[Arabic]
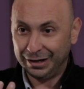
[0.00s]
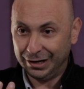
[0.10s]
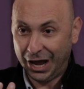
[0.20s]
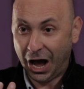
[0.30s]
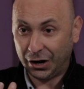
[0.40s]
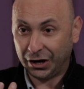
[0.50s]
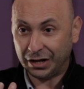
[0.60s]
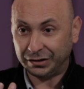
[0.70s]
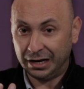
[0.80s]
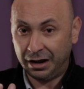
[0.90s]

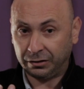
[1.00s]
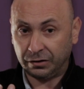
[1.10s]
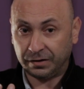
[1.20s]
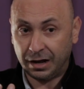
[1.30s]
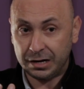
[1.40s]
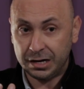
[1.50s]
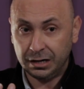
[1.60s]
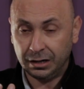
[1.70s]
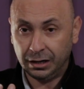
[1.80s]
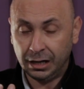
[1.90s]
لحركة
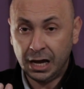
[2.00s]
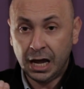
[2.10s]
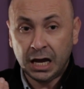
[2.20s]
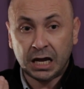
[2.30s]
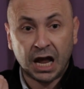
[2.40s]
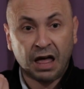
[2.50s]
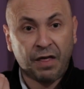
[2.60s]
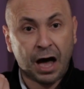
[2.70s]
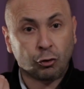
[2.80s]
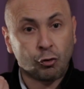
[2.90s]
الاعتزال
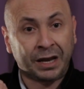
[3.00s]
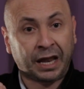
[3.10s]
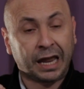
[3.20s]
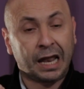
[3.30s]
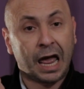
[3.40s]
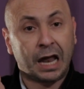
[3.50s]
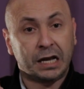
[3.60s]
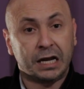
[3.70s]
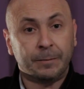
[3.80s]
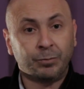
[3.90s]
يظهر من
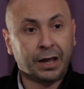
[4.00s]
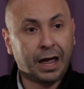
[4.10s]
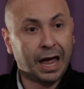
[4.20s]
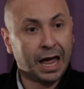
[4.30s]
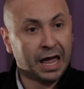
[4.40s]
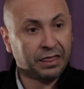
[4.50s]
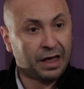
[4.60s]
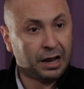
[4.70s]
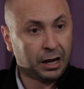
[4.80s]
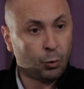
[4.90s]
خلال هذا
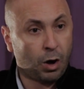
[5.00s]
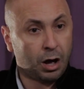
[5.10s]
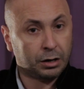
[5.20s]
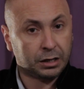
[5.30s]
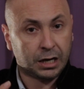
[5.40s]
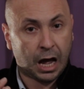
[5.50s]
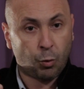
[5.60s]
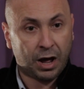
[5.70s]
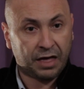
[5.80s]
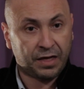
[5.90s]
الحوار
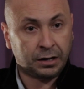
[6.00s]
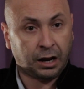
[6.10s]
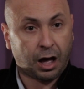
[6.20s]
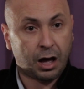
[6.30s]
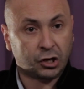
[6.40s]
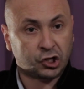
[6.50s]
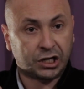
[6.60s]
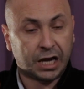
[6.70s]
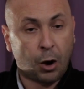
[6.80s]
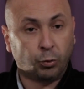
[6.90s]
أو هذا النقاش
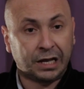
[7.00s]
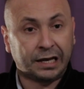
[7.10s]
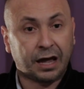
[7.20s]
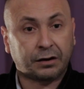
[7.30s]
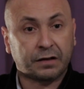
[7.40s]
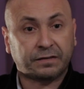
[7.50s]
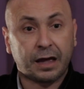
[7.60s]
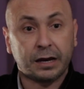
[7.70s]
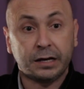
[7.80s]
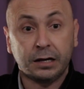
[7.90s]
أو تلك
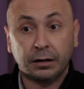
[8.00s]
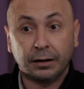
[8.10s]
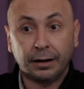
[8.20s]
الرسائل